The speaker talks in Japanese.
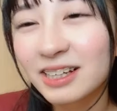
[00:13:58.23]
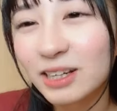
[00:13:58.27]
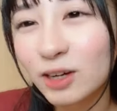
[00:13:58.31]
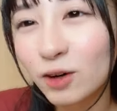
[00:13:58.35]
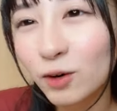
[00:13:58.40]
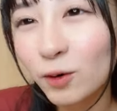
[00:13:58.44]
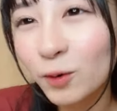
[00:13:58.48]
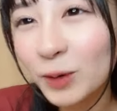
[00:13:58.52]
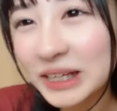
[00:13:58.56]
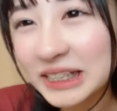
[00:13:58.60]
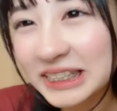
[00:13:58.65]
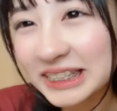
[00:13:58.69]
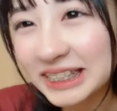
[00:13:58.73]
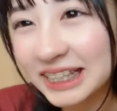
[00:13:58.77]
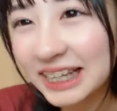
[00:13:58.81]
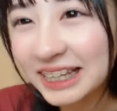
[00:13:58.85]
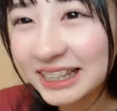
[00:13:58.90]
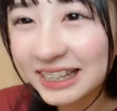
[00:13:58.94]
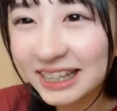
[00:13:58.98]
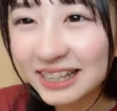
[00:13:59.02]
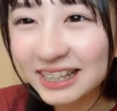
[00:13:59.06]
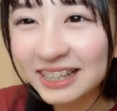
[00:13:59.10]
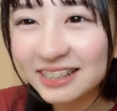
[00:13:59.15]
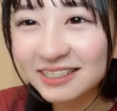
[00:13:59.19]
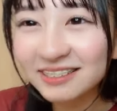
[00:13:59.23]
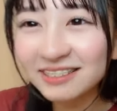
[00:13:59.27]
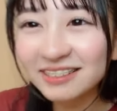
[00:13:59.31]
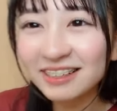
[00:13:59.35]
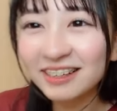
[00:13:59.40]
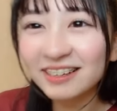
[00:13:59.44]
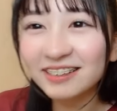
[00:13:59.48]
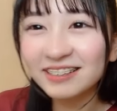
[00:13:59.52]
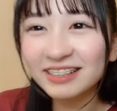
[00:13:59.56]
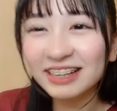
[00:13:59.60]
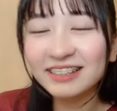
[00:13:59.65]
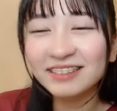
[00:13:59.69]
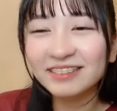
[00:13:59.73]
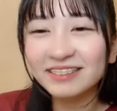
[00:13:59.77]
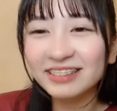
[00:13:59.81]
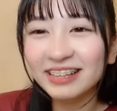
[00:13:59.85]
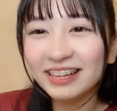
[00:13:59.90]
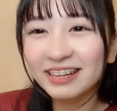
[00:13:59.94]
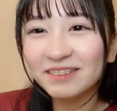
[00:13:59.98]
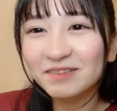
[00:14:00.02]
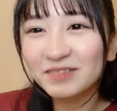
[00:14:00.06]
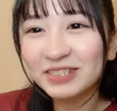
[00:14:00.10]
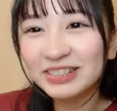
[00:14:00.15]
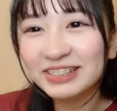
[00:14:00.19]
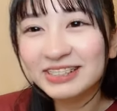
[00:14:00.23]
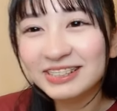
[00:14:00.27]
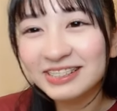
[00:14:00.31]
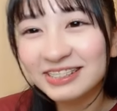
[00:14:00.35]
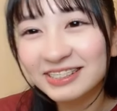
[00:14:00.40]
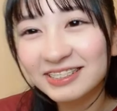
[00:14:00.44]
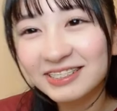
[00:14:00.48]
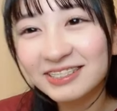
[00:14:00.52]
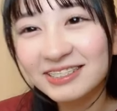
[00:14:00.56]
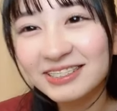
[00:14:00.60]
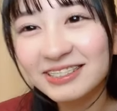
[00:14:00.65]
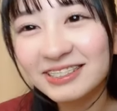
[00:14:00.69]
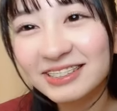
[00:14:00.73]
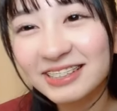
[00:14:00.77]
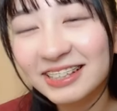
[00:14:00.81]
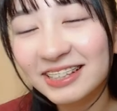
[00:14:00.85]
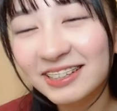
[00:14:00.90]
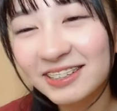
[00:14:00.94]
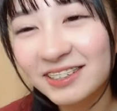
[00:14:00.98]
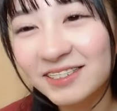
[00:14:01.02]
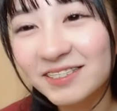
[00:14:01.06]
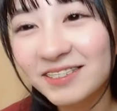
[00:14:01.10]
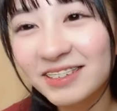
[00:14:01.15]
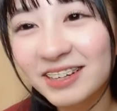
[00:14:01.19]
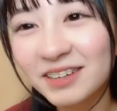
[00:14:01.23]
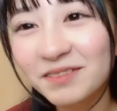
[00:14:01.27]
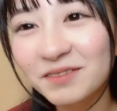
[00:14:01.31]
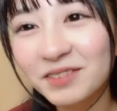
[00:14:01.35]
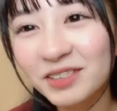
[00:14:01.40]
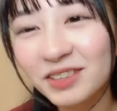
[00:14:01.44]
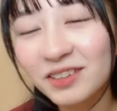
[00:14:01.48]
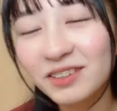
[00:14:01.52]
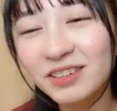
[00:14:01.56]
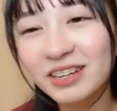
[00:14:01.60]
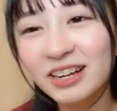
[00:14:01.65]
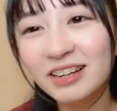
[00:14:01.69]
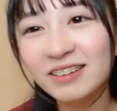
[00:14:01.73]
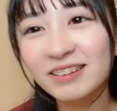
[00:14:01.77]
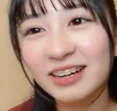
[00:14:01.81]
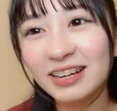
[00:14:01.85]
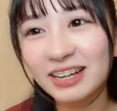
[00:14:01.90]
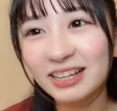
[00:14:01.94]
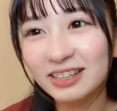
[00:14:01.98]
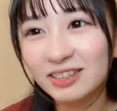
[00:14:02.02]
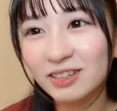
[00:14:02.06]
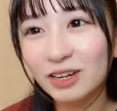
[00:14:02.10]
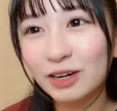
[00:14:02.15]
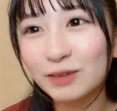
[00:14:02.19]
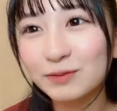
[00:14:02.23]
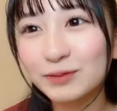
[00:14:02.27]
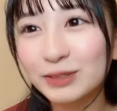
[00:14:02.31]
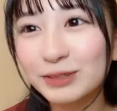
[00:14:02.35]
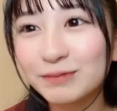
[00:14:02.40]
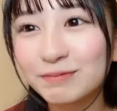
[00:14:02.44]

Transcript: 応援していただく側なので、まあ、釣るっていう表現もどうなのかなとは思